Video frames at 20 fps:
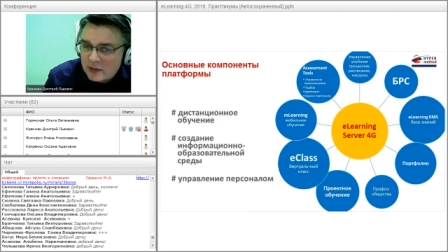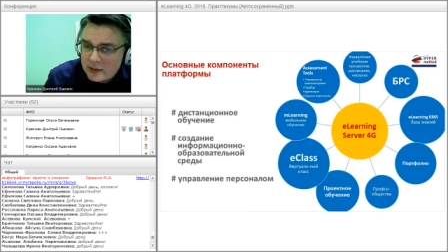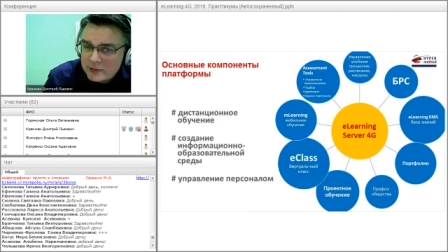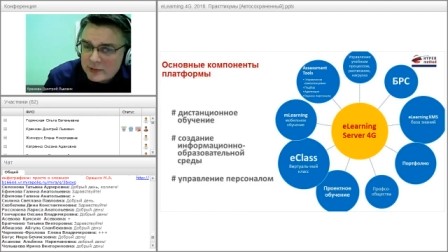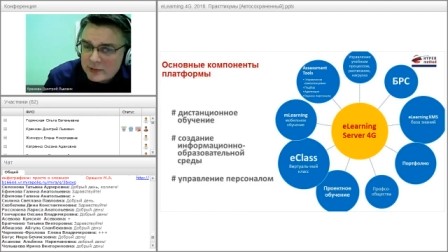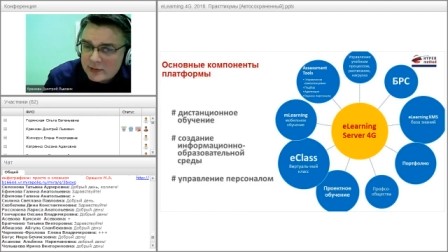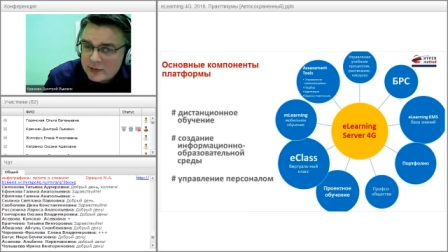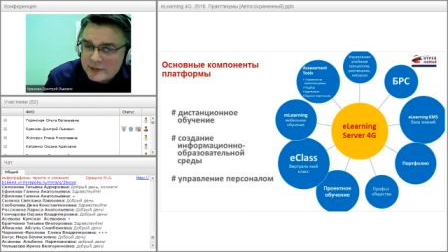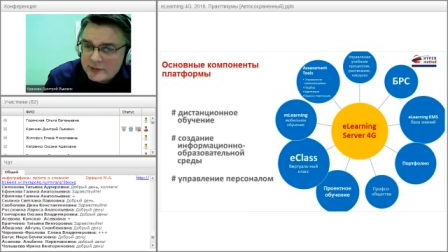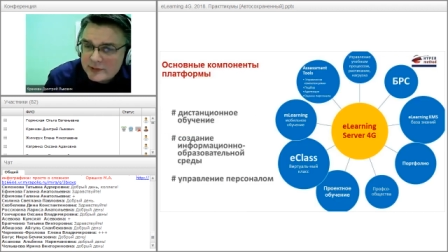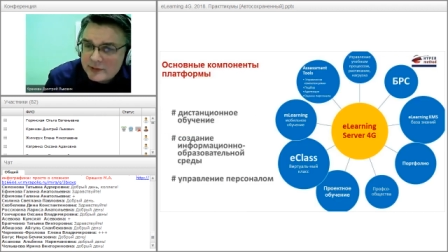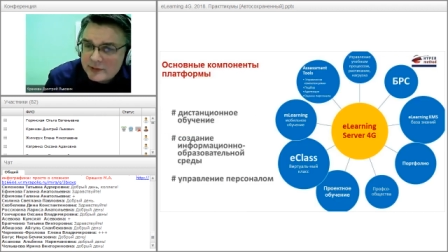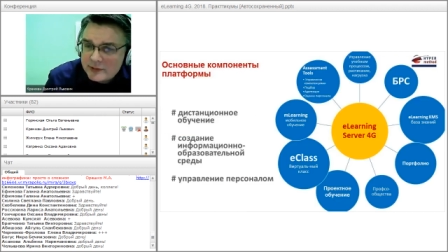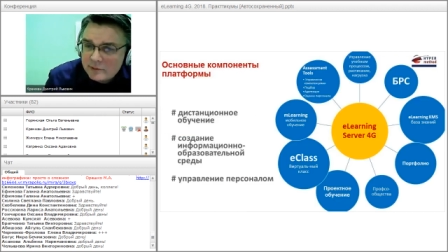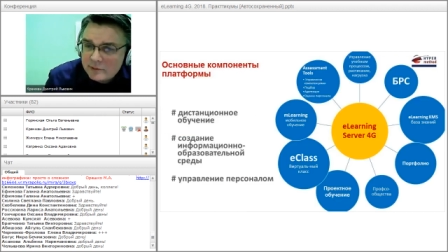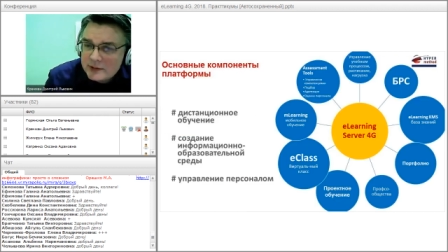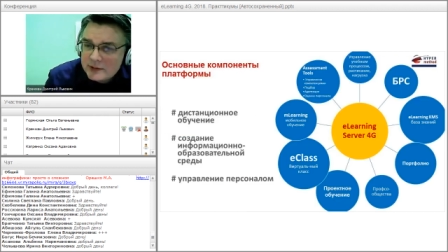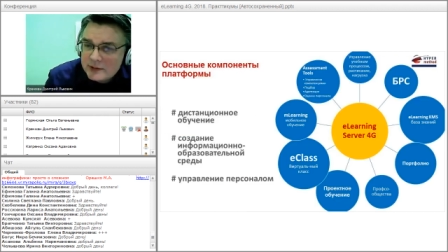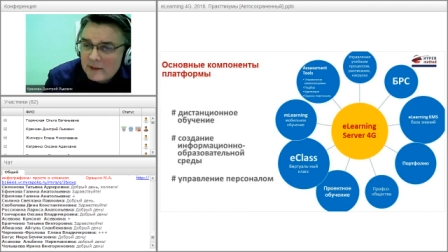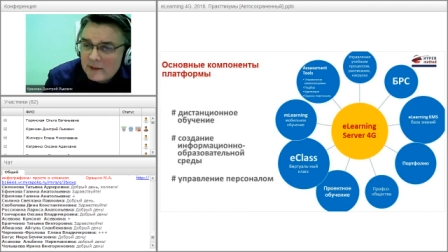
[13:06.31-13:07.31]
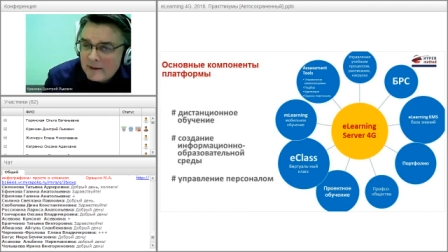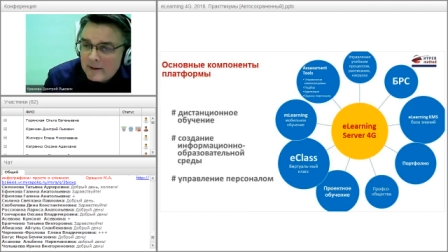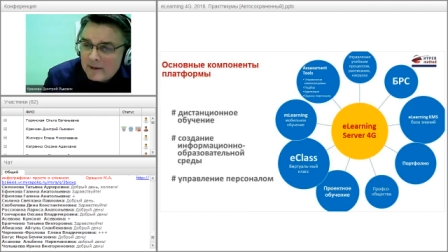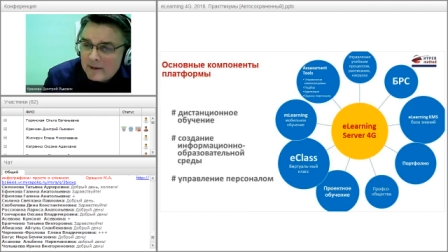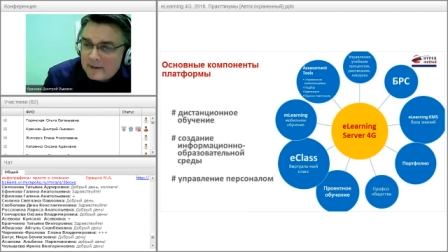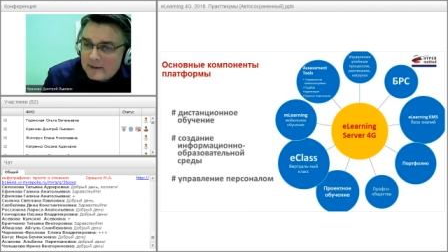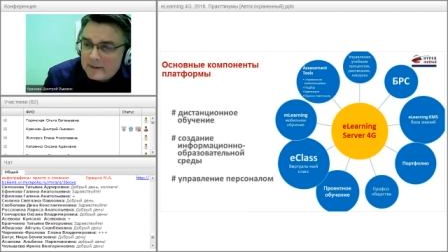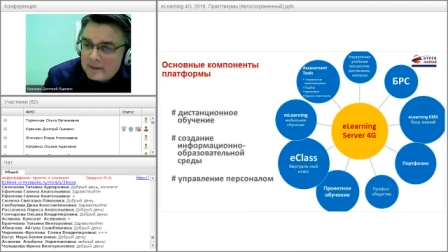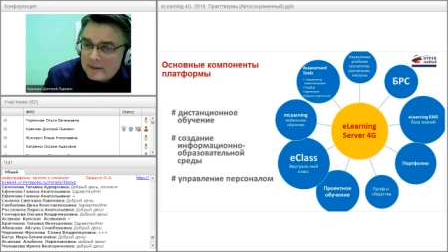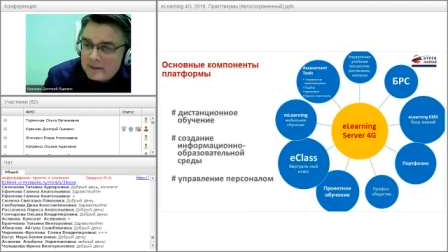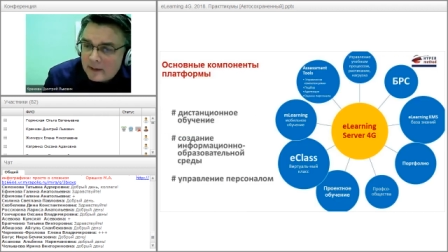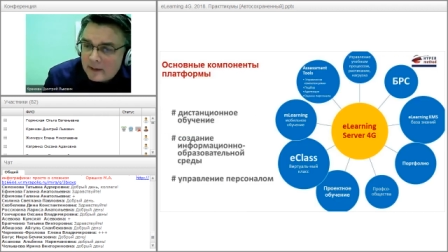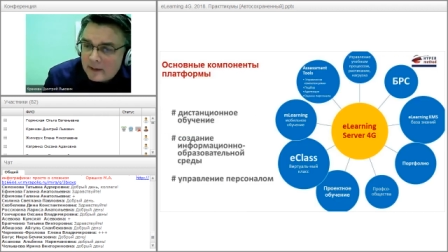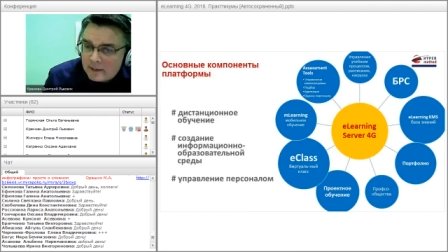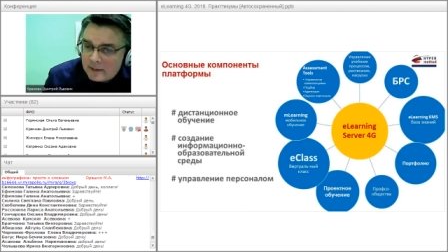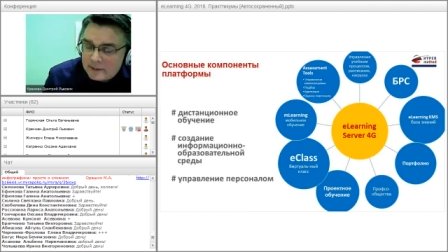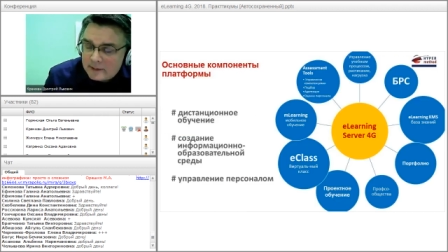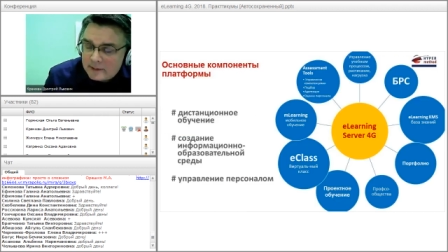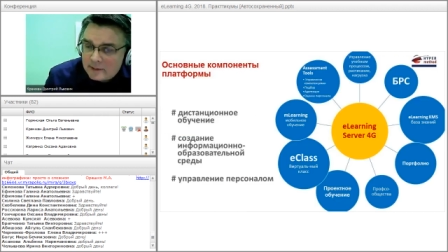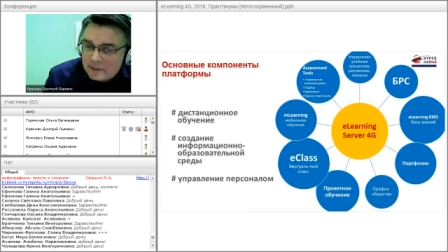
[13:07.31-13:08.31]
акцентироваться на
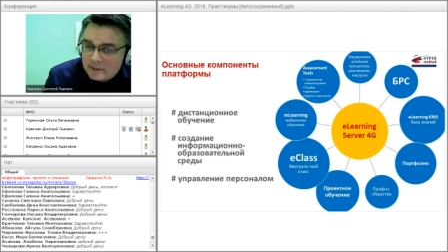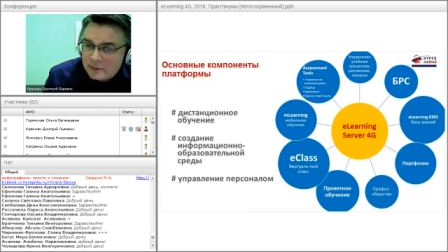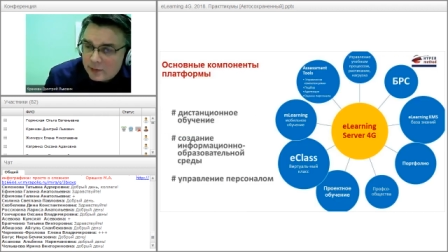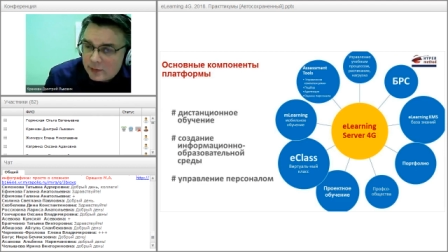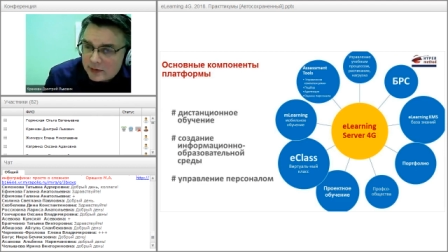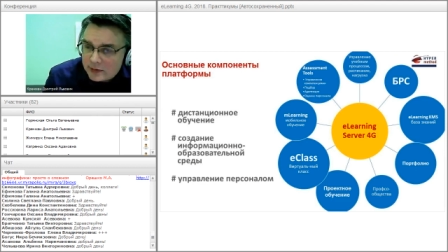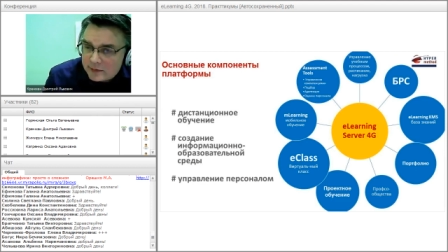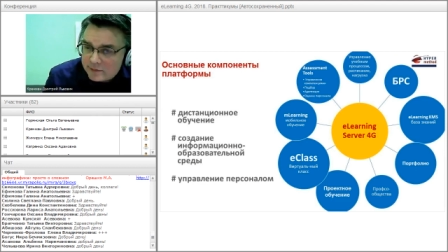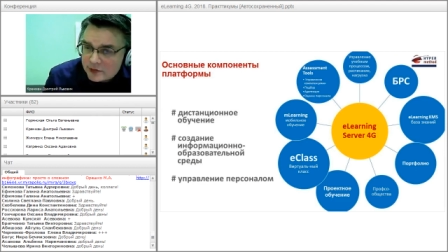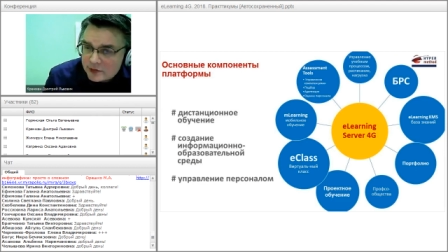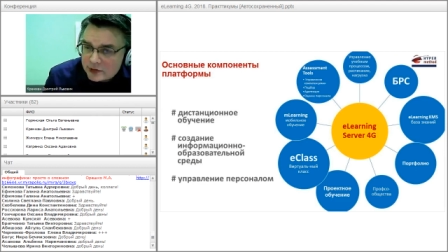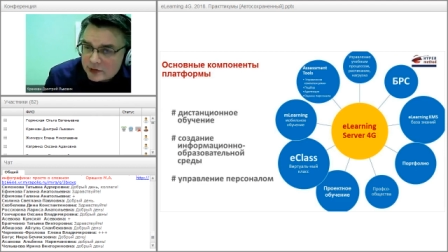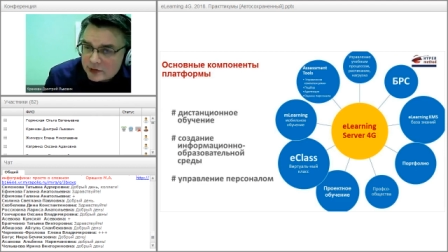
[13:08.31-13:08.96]
э, других вещах.